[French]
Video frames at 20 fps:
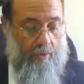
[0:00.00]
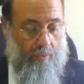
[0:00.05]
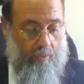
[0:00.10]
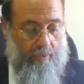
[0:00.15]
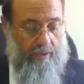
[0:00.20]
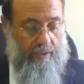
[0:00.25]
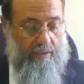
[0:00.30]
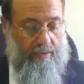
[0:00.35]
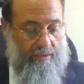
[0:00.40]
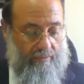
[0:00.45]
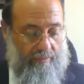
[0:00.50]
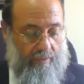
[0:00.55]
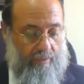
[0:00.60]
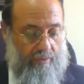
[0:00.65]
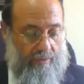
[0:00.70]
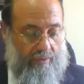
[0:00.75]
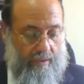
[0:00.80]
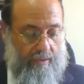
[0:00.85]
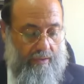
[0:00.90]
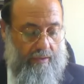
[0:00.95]
On a
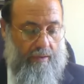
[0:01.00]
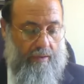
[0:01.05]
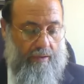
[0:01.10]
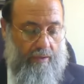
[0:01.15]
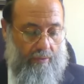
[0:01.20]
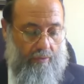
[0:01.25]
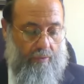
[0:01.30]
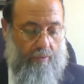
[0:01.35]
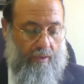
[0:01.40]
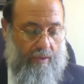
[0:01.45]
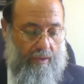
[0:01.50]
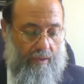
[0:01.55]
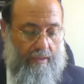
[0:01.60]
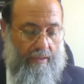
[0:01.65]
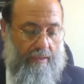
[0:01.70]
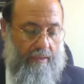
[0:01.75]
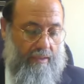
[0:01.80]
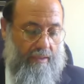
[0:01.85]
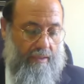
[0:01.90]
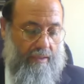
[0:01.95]
divorcé de
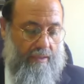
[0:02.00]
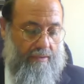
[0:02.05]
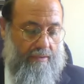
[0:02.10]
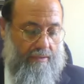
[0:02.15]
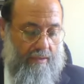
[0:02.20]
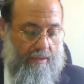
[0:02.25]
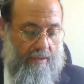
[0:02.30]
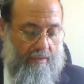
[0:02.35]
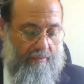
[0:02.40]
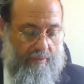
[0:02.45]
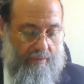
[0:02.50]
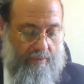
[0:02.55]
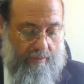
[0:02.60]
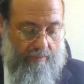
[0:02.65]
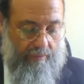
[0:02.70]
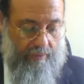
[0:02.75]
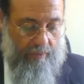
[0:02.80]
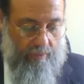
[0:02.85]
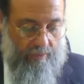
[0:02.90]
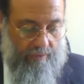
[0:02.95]
Rachel et Sarah et
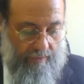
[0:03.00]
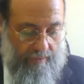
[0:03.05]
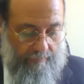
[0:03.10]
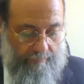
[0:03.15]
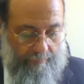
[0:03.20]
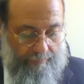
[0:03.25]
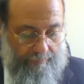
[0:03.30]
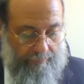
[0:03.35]
José.